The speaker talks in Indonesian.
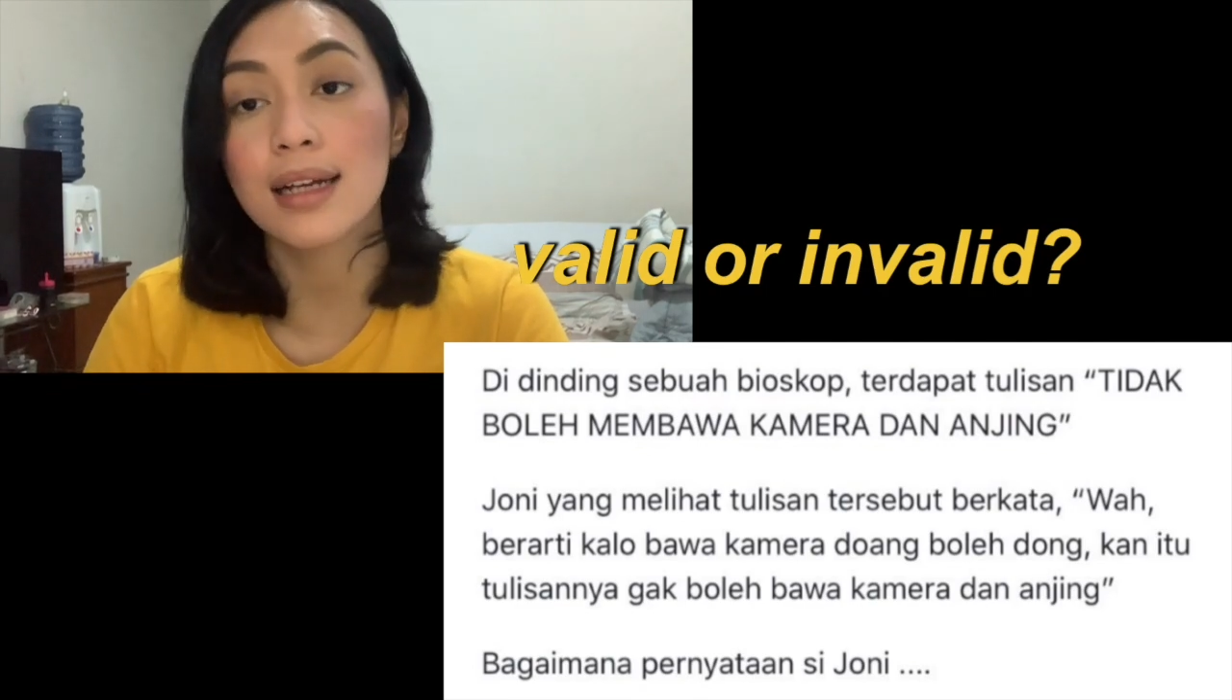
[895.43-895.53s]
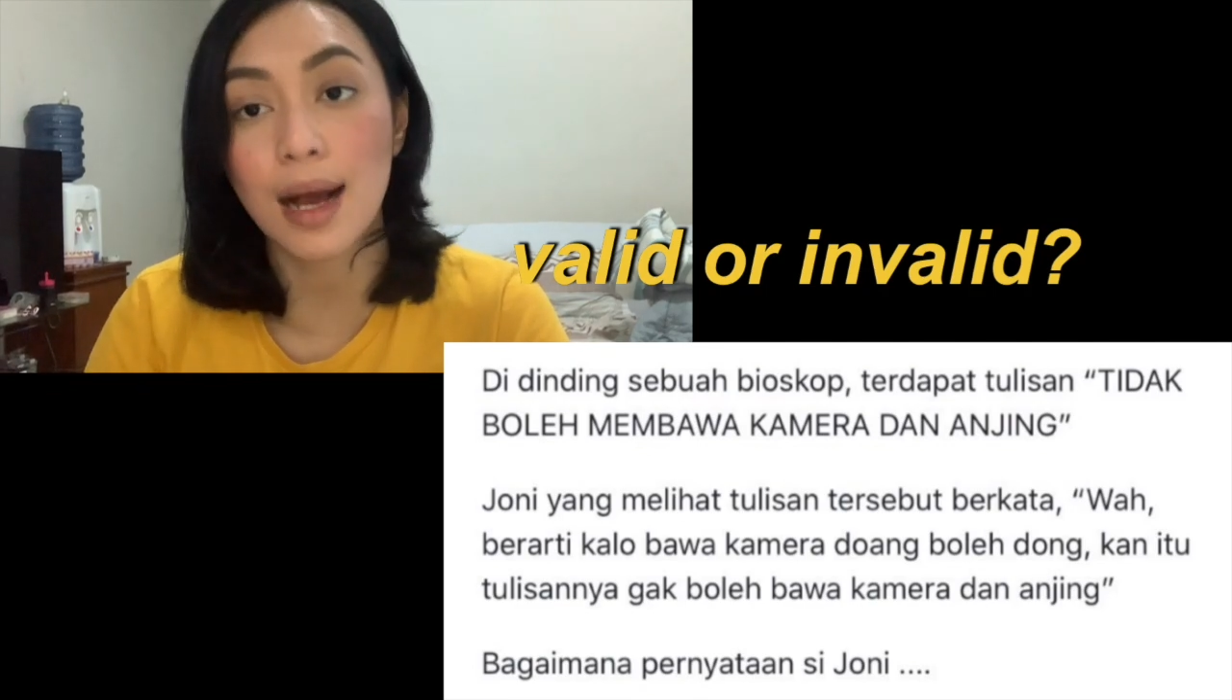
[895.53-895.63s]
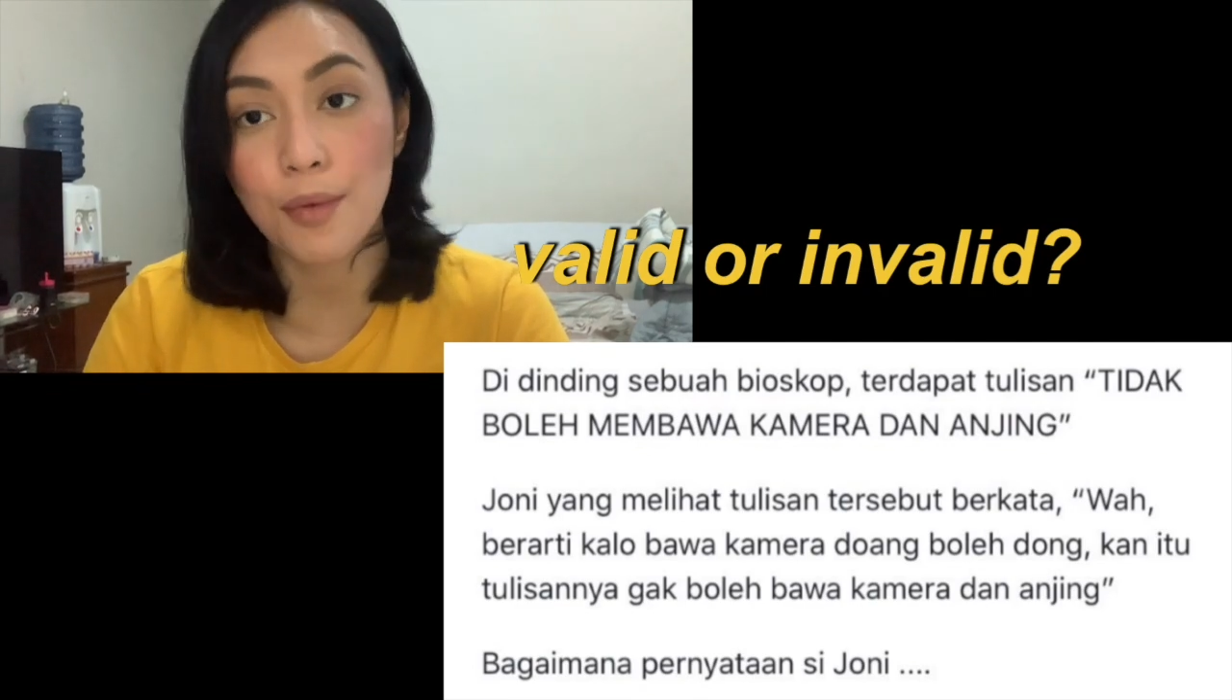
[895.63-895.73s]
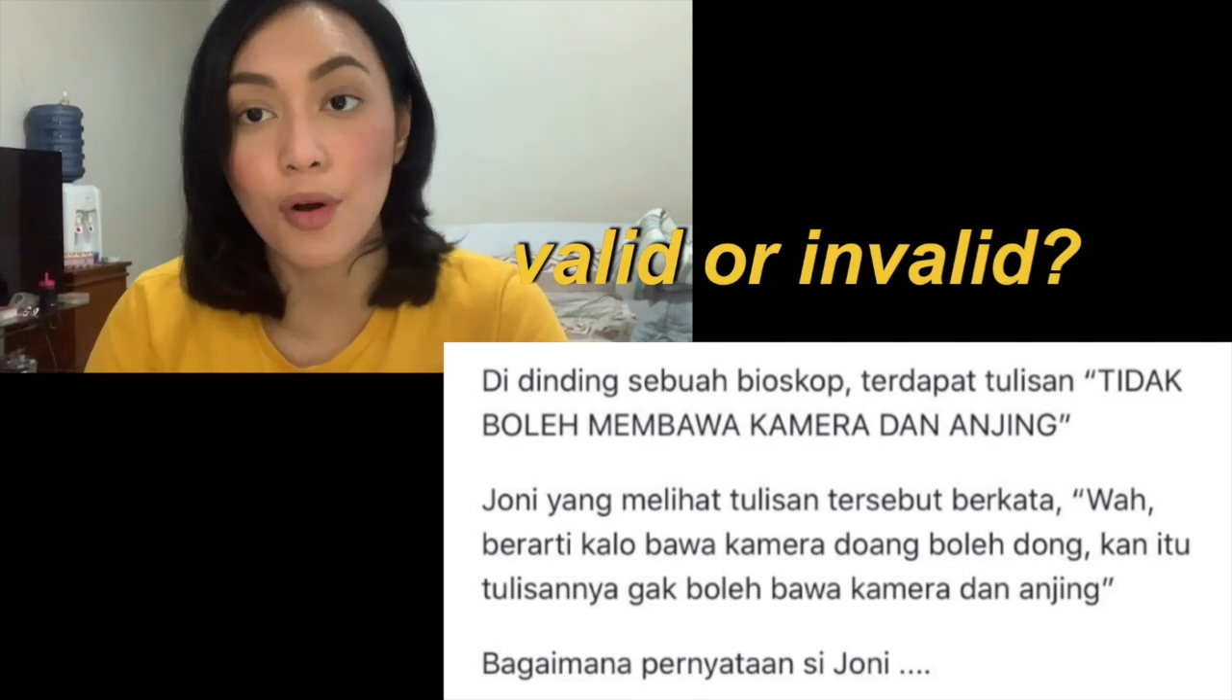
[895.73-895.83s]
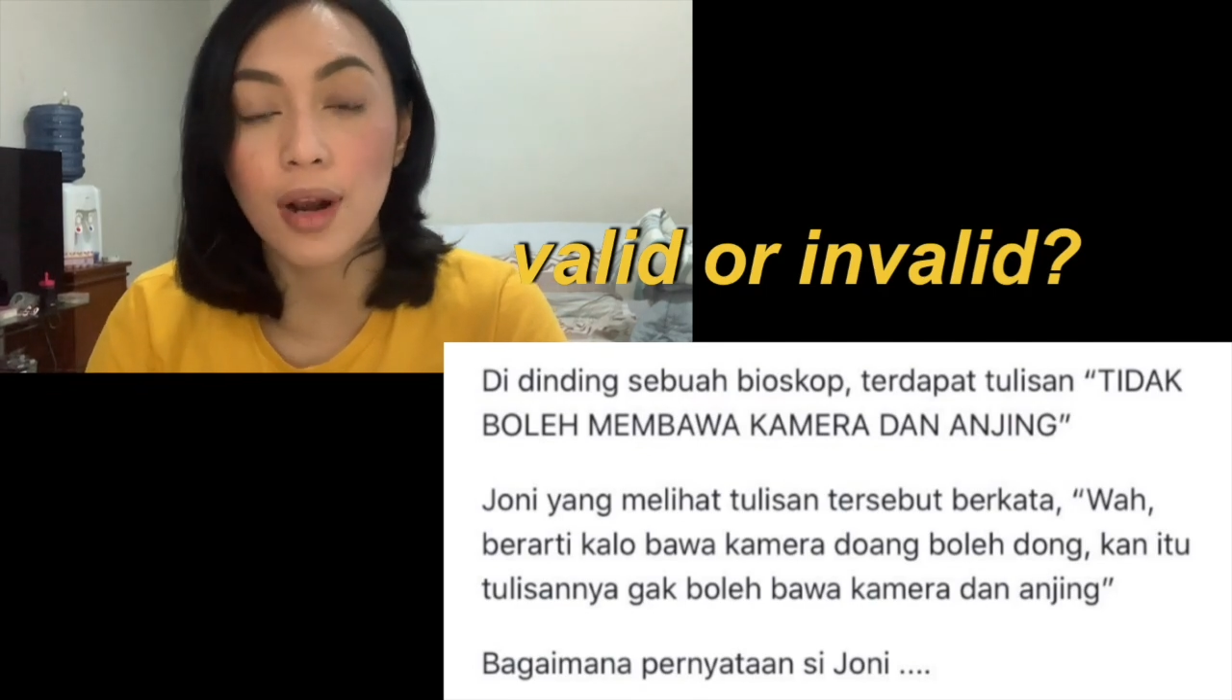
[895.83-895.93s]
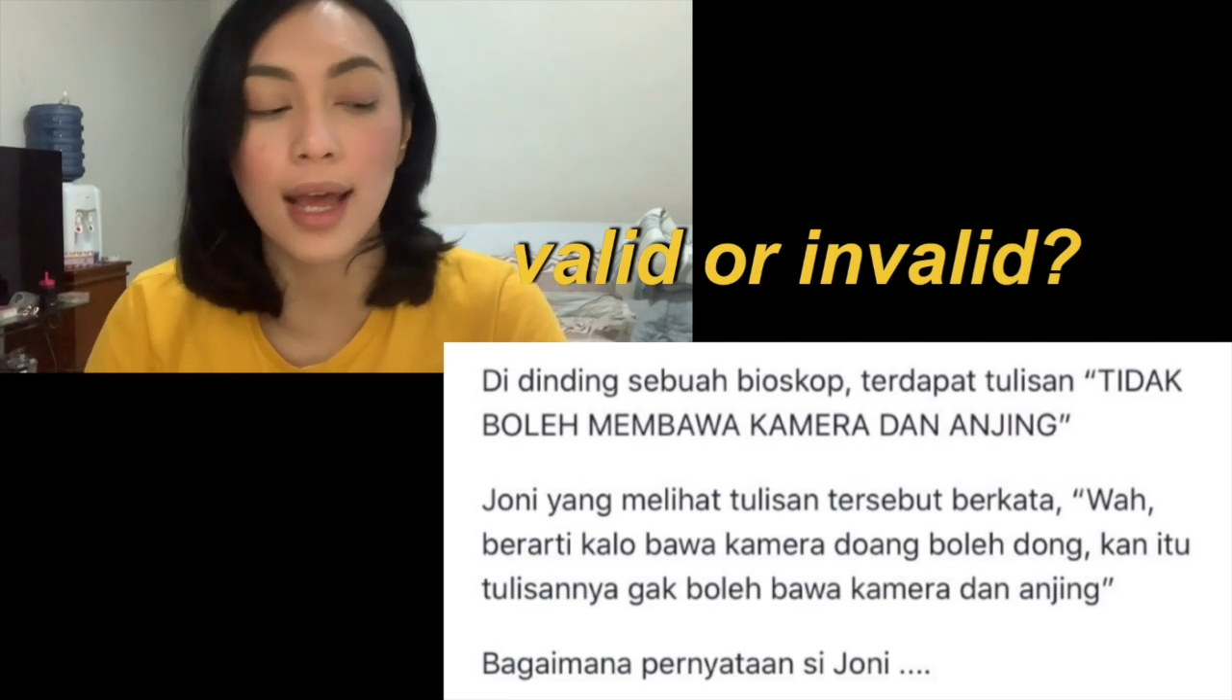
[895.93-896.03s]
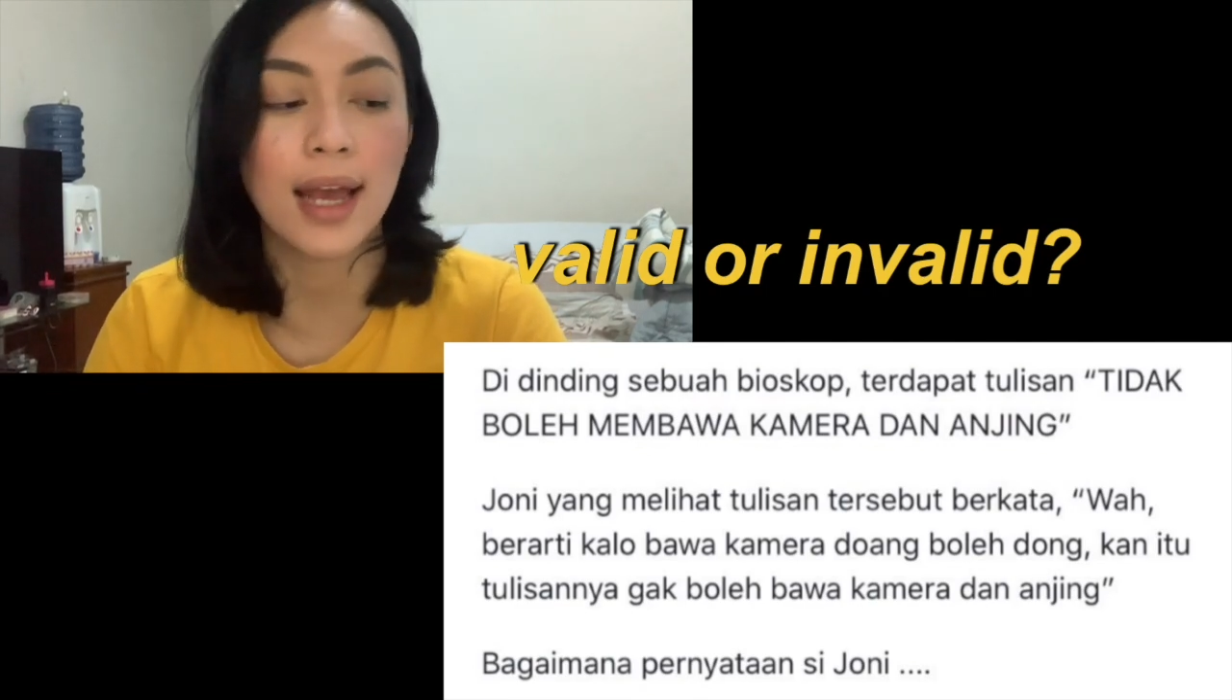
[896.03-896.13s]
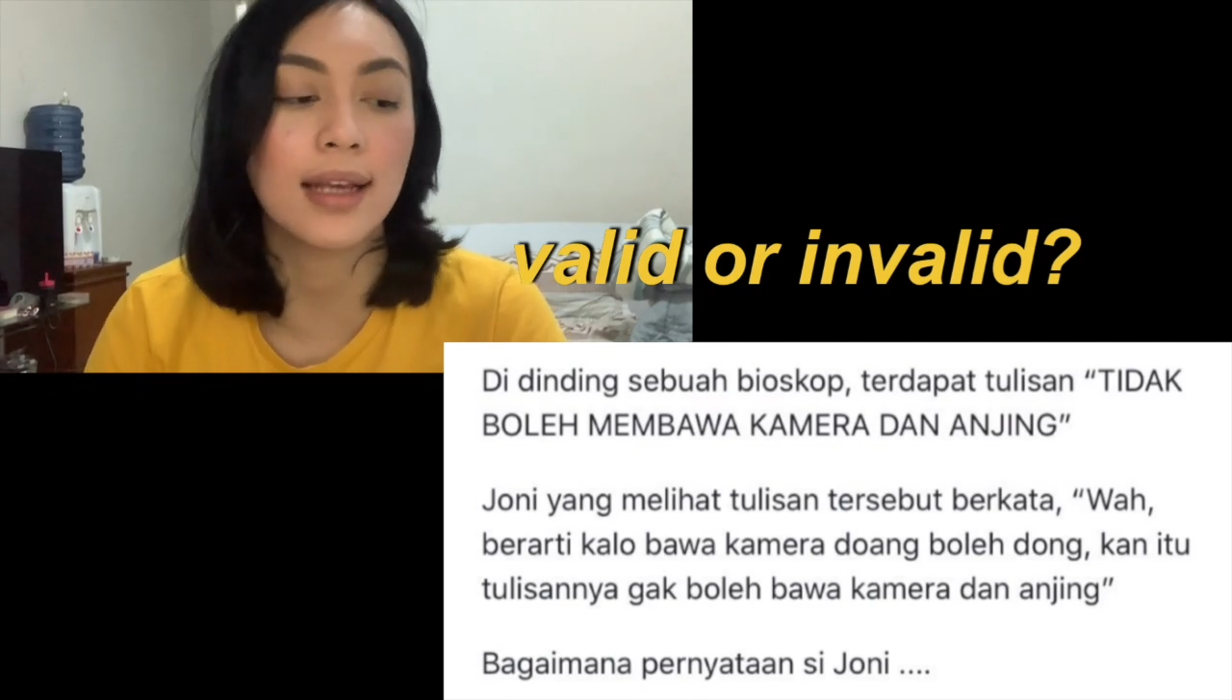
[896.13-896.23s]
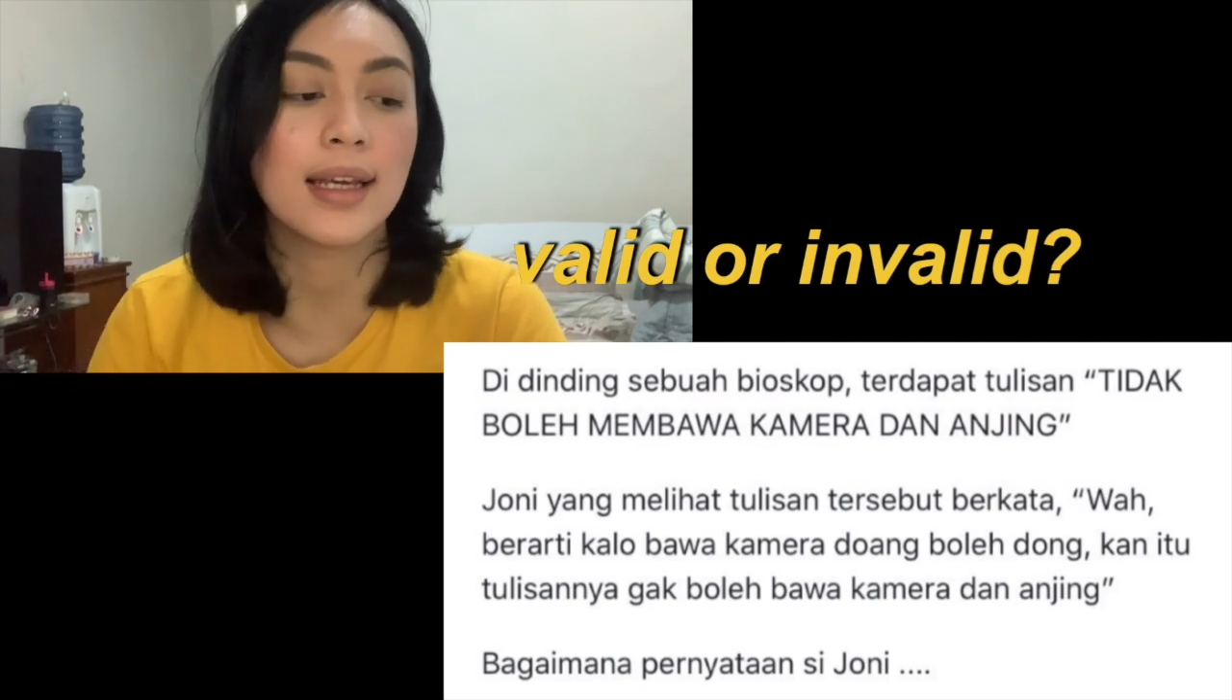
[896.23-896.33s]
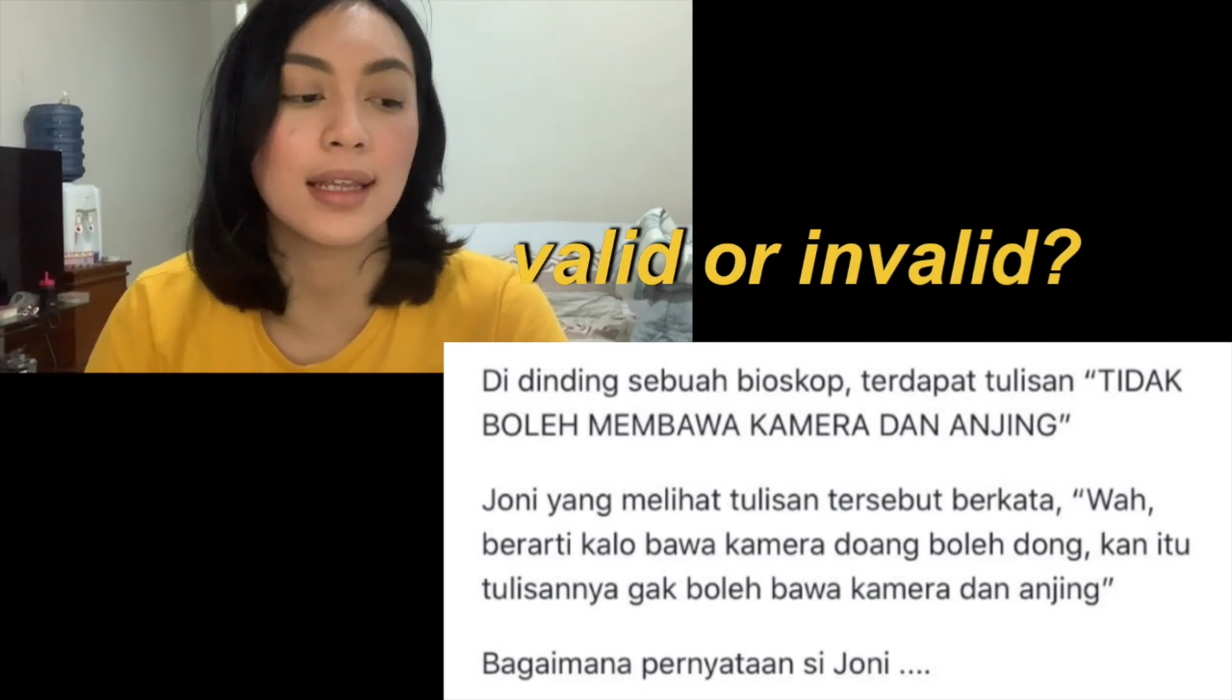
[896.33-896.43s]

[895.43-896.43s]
nggak boleh